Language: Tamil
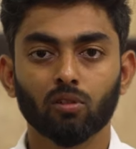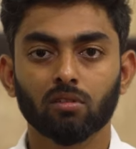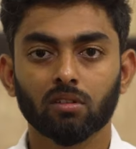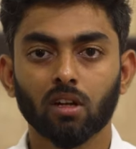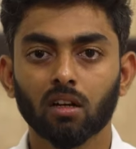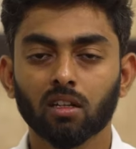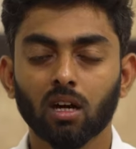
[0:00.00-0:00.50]

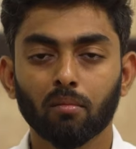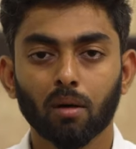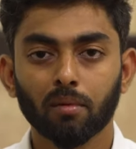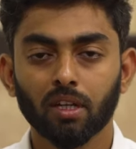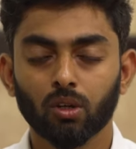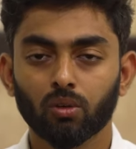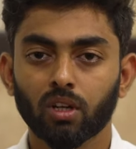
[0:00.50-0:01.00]
சோல்ஸ் டாட் காம்
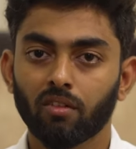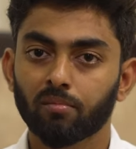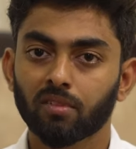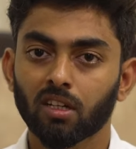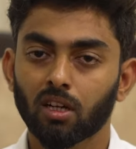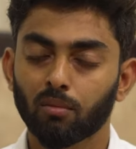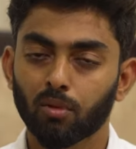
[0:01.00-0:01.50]
அப்படின்னு கூடிய
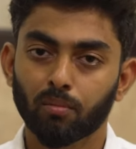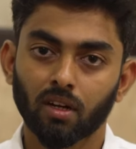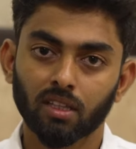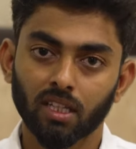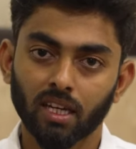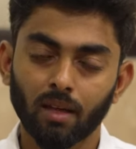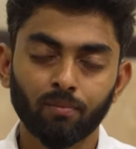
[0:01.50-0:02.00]
வெப்சைட்டில் போய்
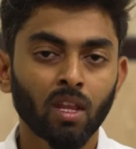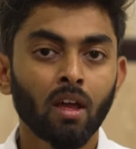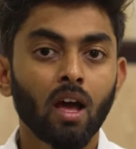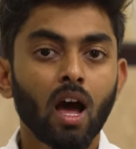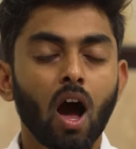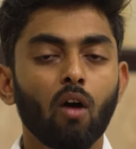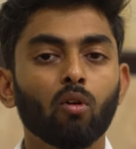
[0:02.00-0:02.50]
பார்த்தீங்கன்னா
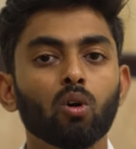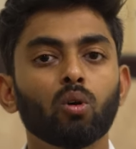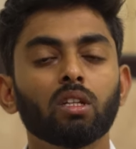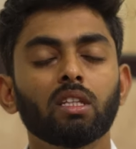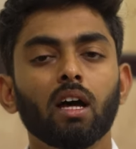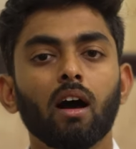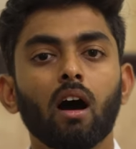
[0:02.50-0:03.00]
அவங்க
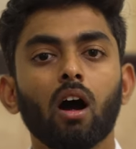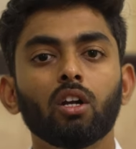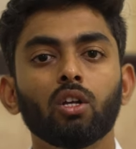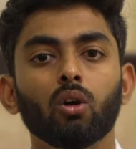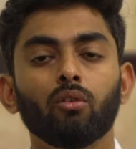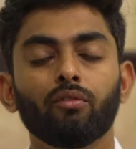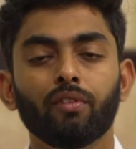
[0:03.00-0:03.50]
கொடுத்த
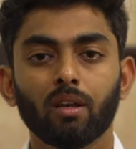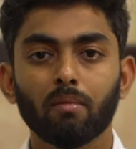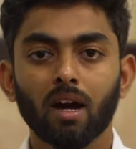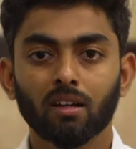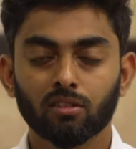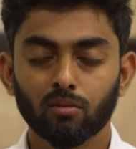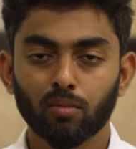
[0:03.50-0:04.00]
ஆடியோ
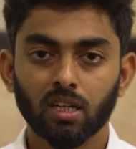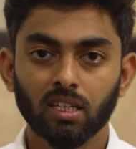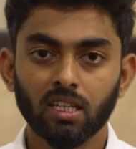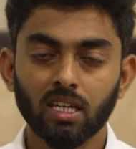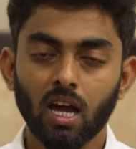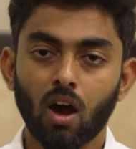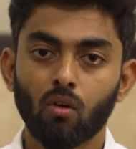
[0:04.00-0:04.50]
ஃபீட்பேக்ஸும்
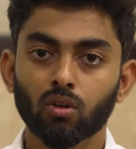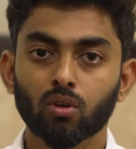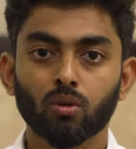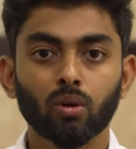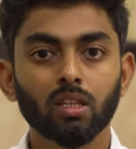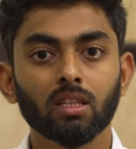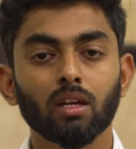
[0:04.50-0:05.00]
இருக்குது அவங்க
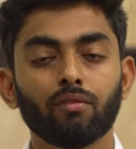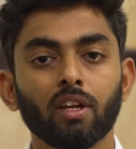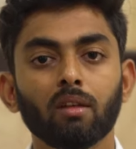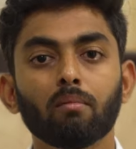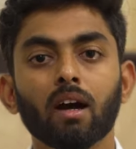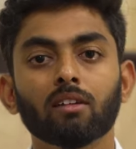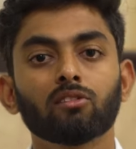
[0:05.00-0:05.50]
கொடுத்த
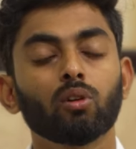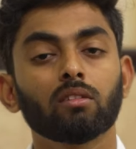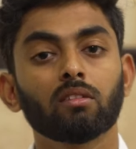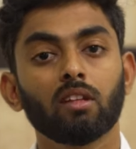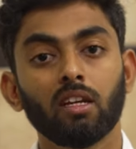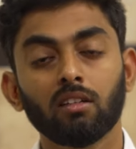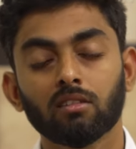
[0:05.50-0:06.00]
ஃபீட்பேக்ஸோட
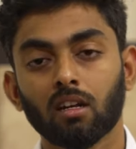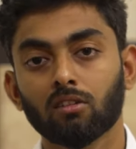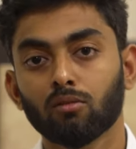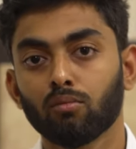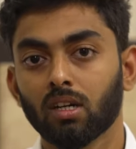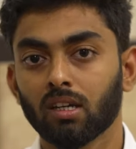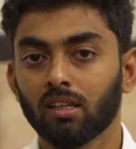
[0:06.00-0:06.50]

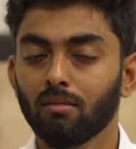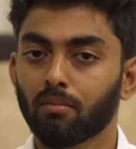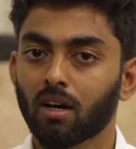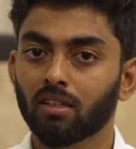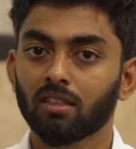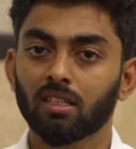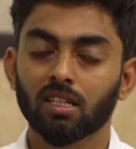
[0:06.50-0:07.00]
ஸ்க்ரீன்ஷாட்ஸும் இருக்குது
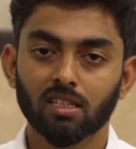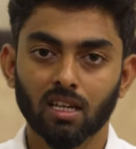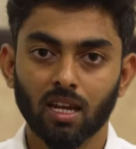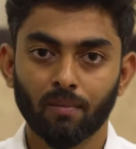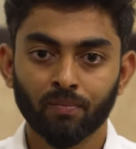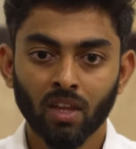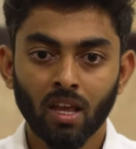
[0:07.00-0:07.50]
பார்த்து
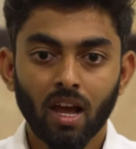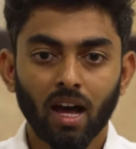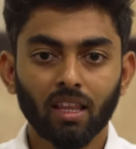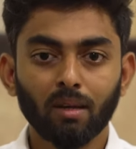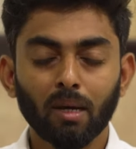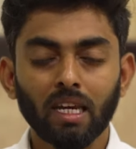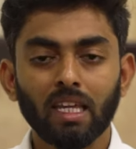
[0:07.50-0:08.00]
தெரிஞ்சுக்கலாம்
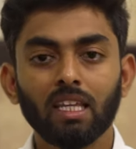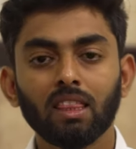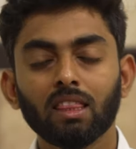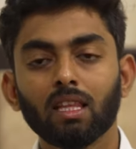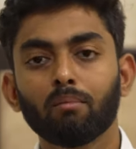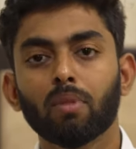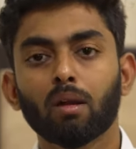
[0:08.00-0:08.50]
அதே மாதிரி
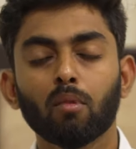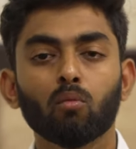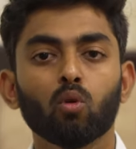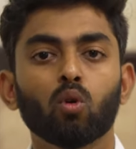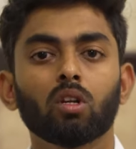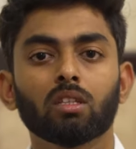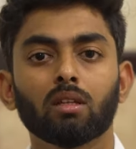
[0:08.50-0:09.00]
இந்த பிரம்ம
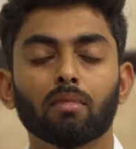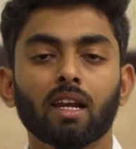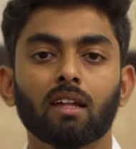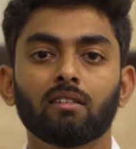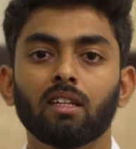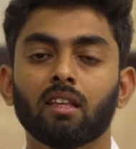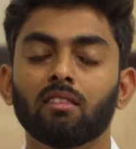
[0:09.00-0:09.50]
முகூர்த்தம்
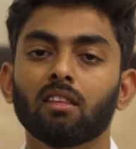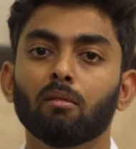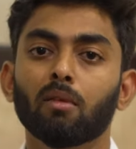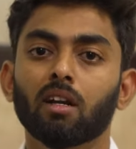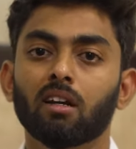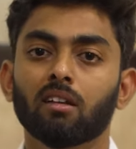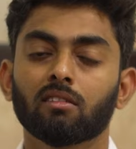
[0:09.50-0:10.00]
கிளாஸ்
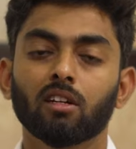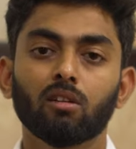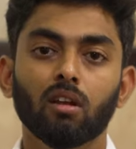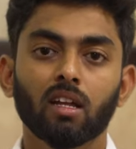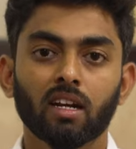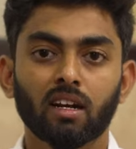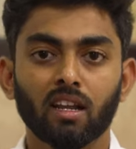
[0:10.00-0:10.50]
எந்தெந்த மாதிரியான
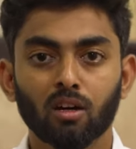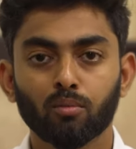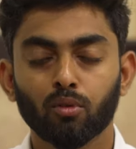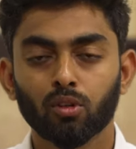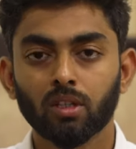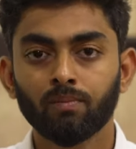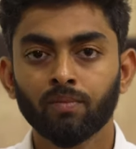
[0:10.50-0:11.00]
ஸ்கெடியூலில் ரன் ஆக
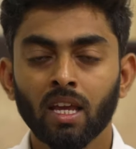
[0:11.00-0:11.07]
போது